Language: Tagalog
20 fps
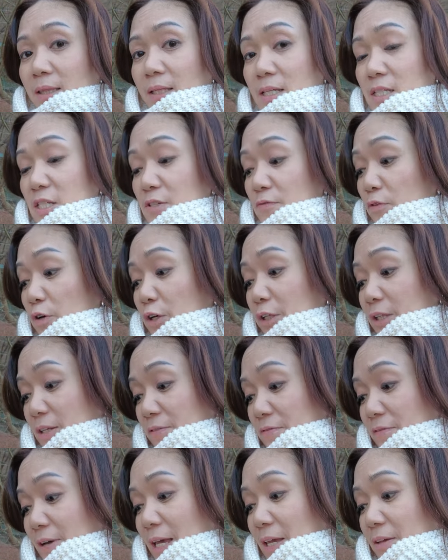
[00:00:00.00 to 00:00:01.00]
it's
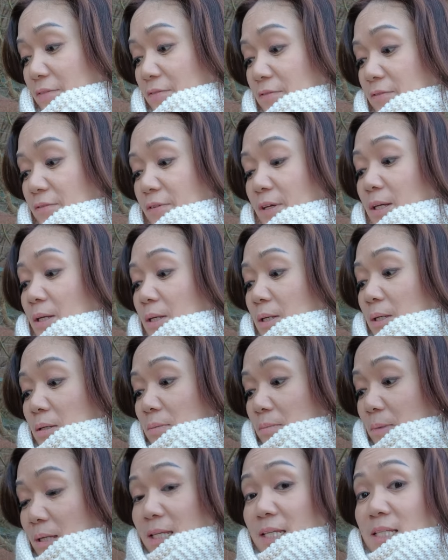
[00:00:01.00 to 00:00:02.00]
45
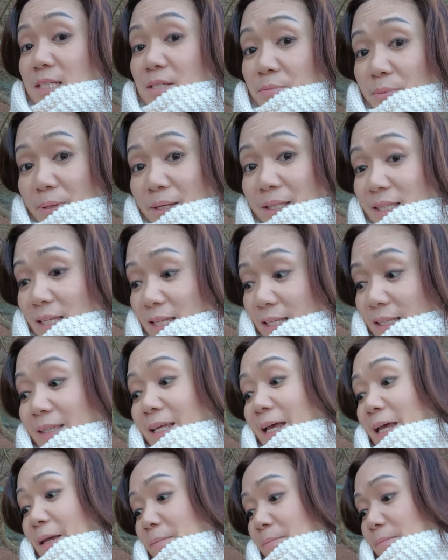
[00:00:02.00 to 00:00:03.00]
minutes waiting
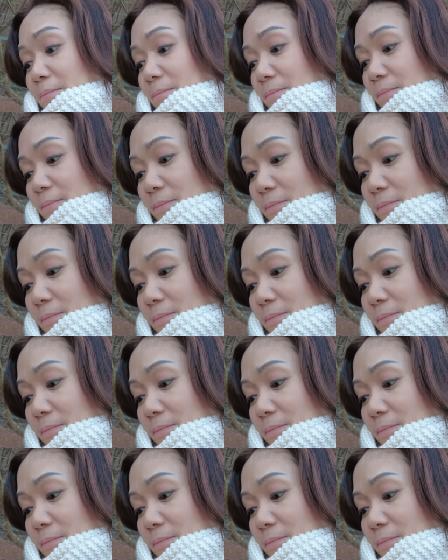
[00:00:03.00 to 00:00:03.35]
time.